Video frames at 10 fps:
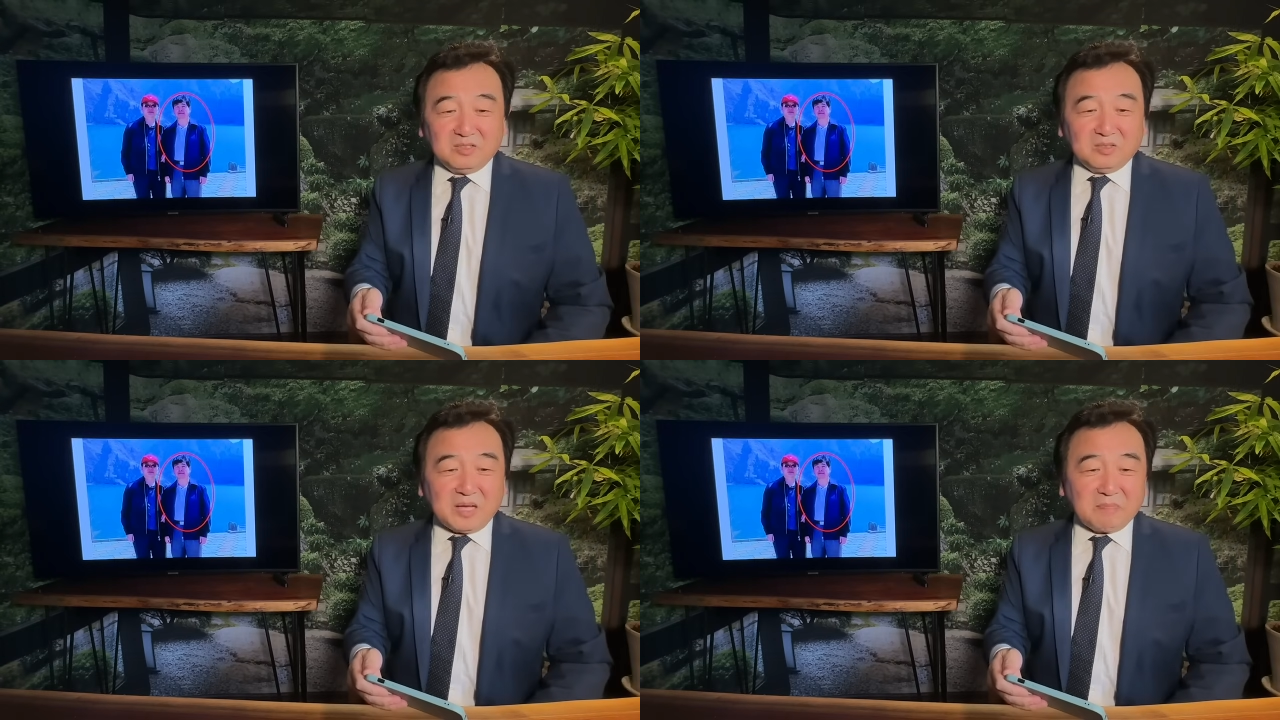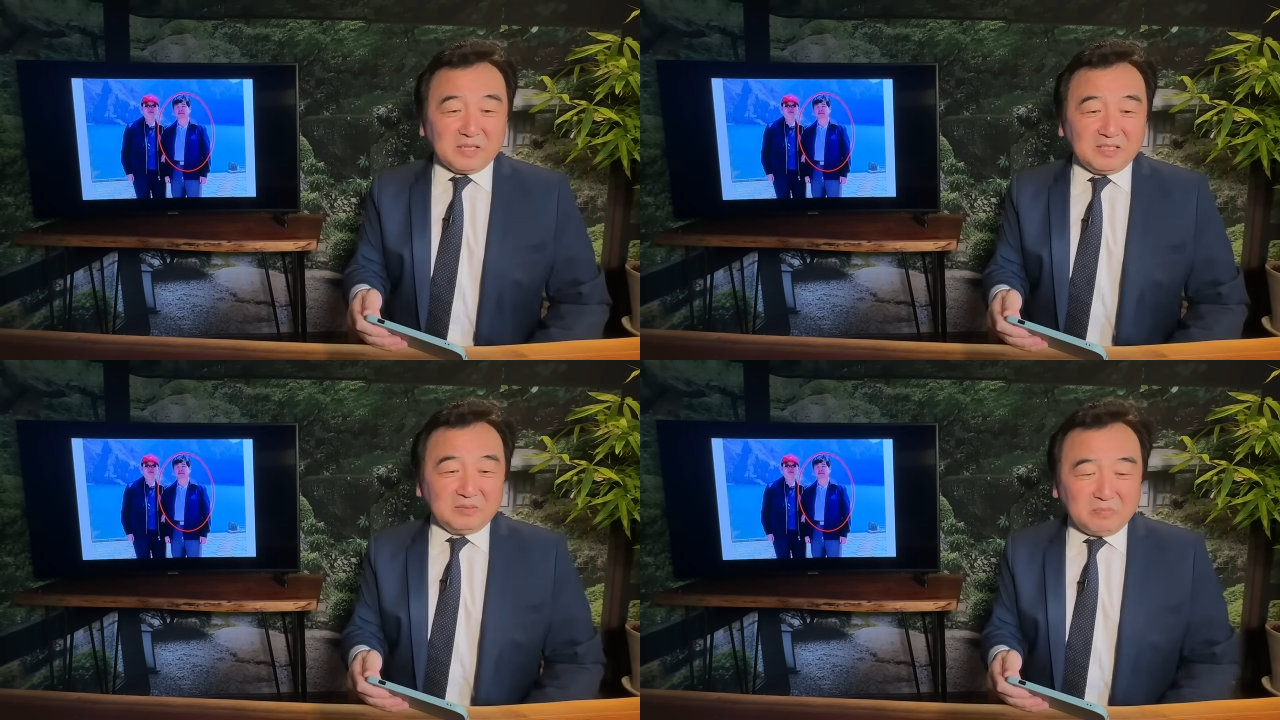在
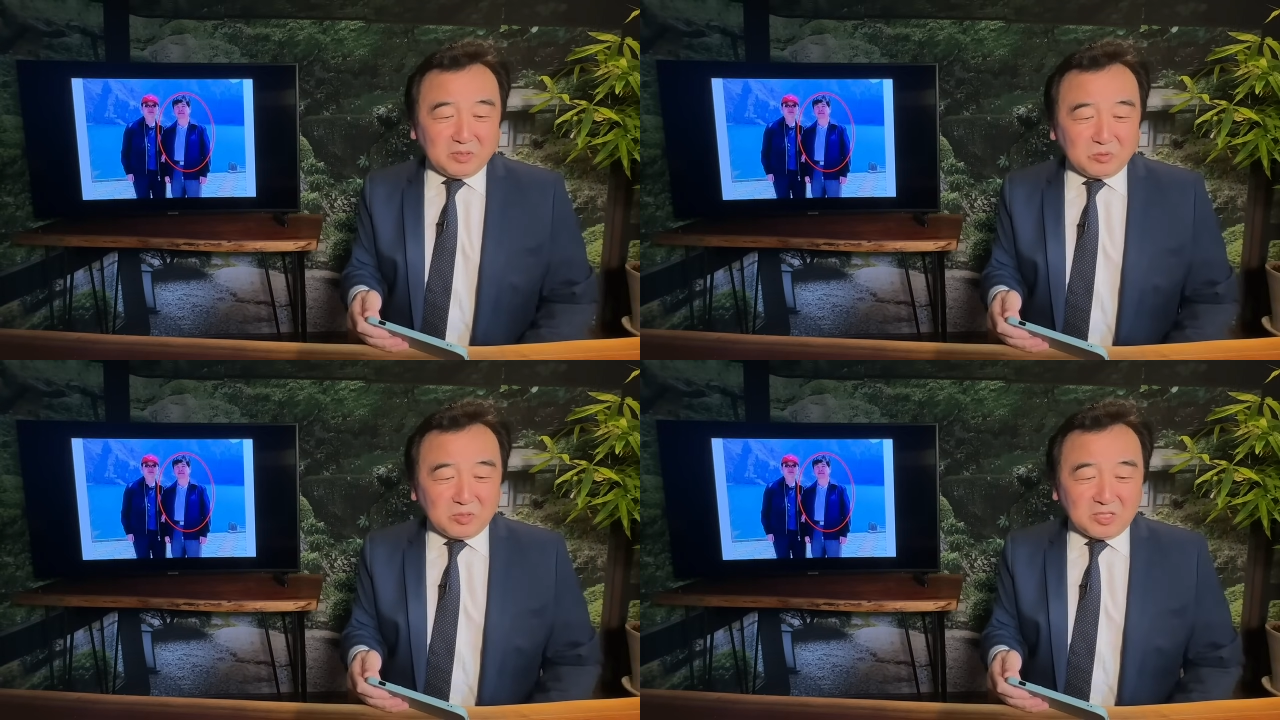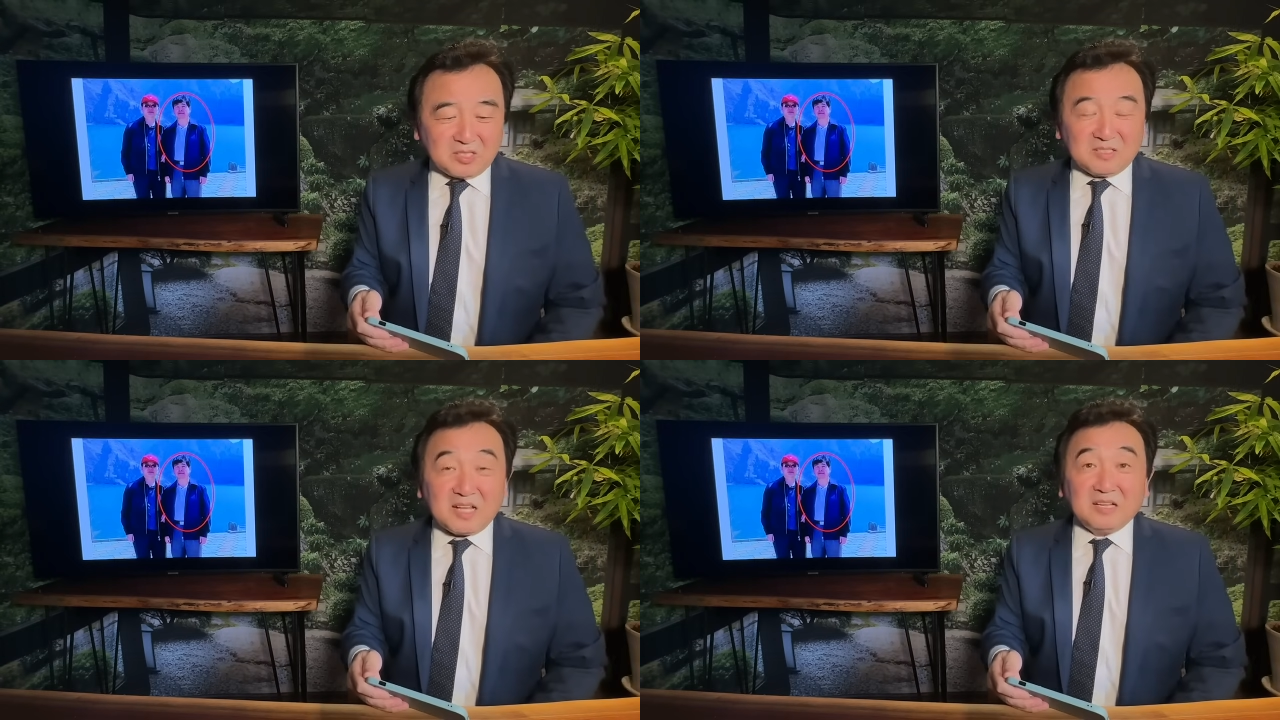北京，比如说
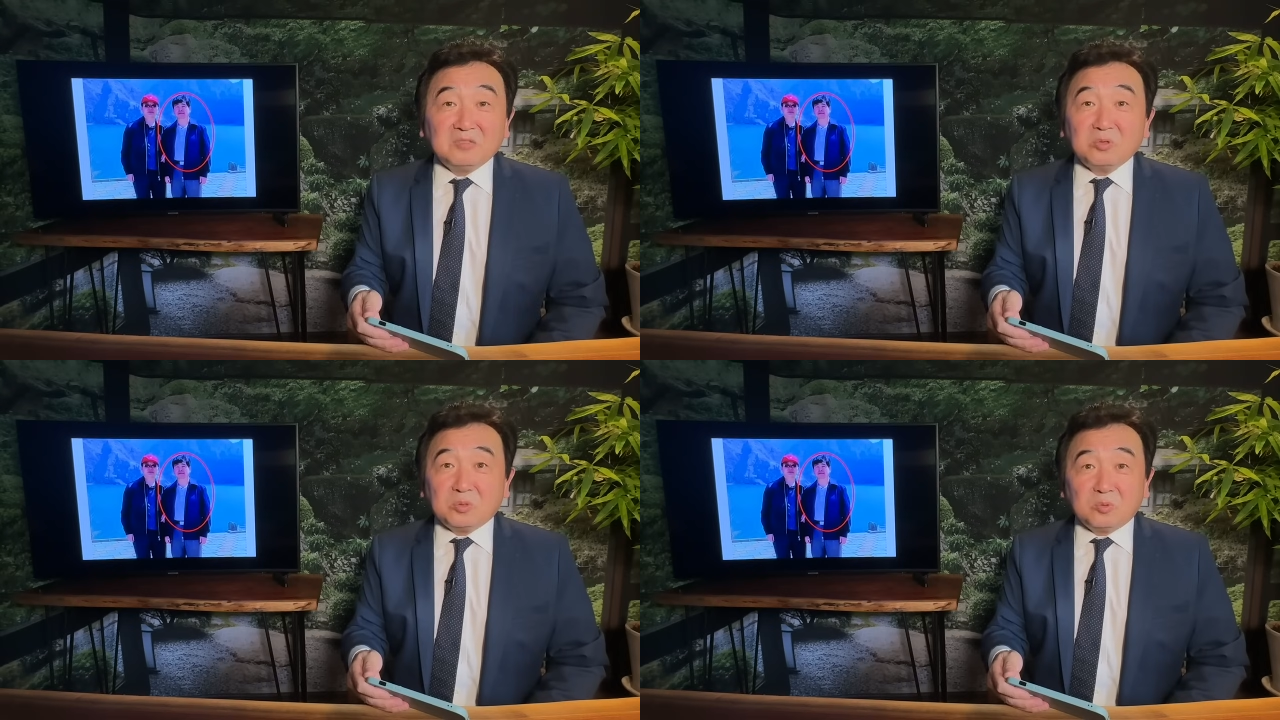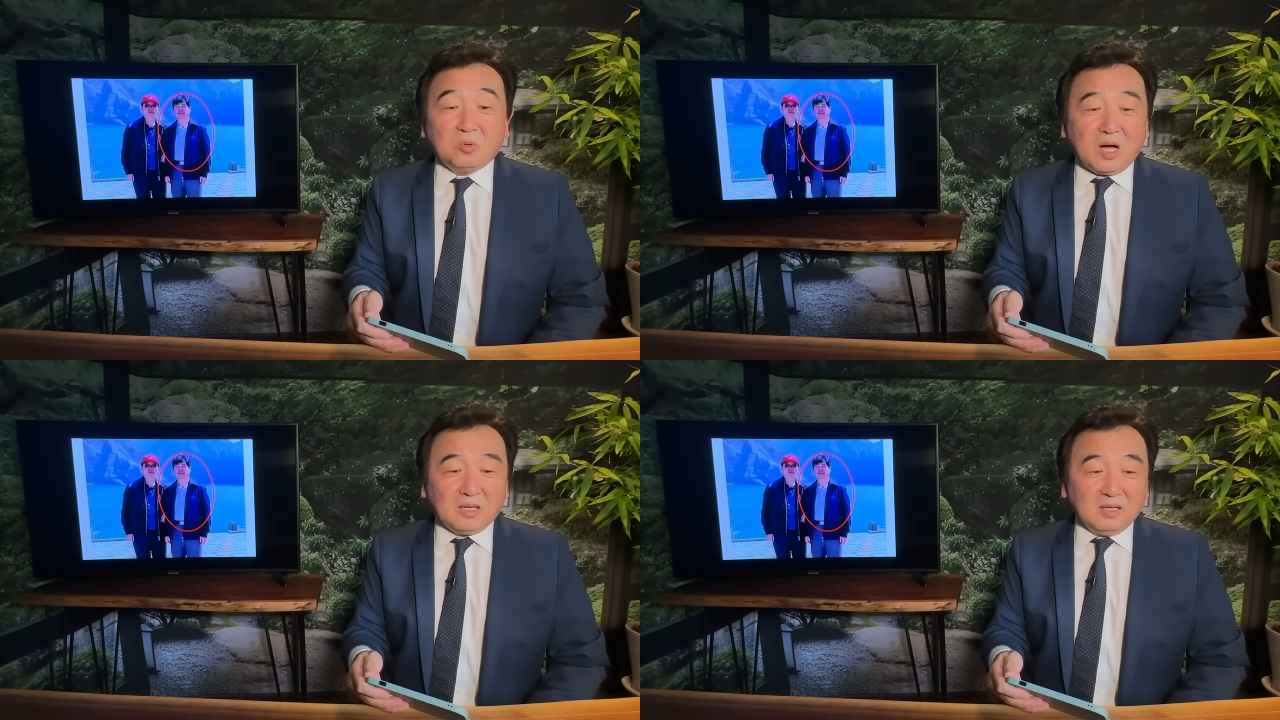十三陵水库啊，